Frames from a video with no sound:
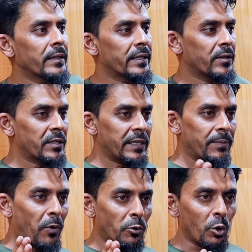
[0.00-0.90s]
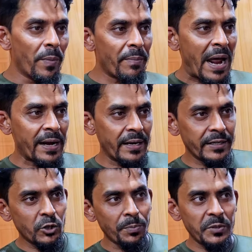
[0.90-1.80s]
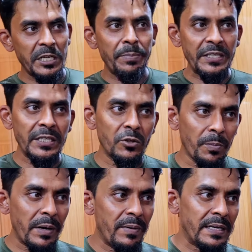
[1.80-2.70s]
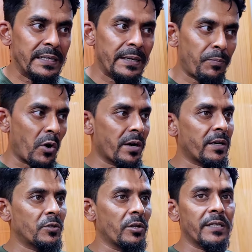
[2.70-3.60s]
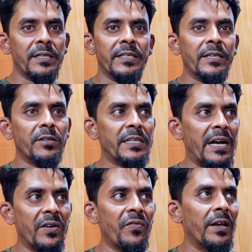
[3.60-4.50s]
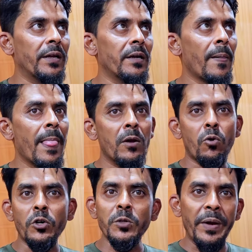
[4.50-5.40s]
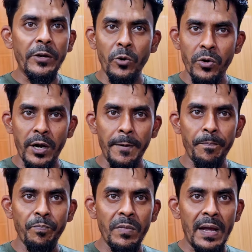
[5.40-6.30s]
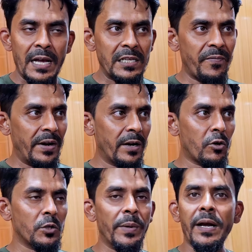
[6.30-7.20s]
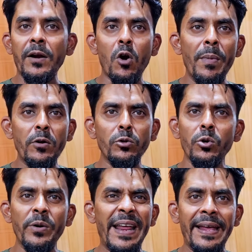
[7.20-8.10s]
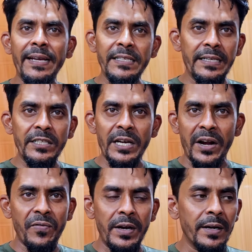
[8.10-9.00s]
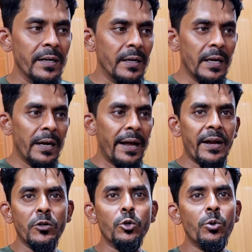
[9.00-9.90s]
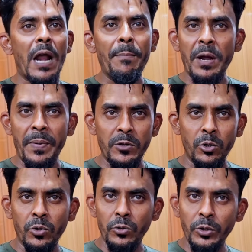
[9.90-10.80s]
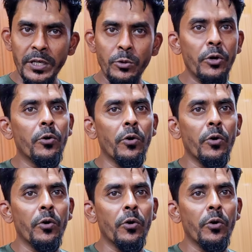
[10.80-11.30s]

সেটা হচ্ছে বর্তমান মার্কেটে সবচেয়ে বেশি টপ লেভেলে যে প্রোডাক্টটা চলতেছে সেটা হচ্ছে আর আরএফএল এর কসমিক ডোরটা আচ্ছা, আচ্ছা এর কসমিক আর কমান্ডো দুটোটা একই জিনিস আর এর এখানে শুধু নামটা পার্থক্য দুইটা দুই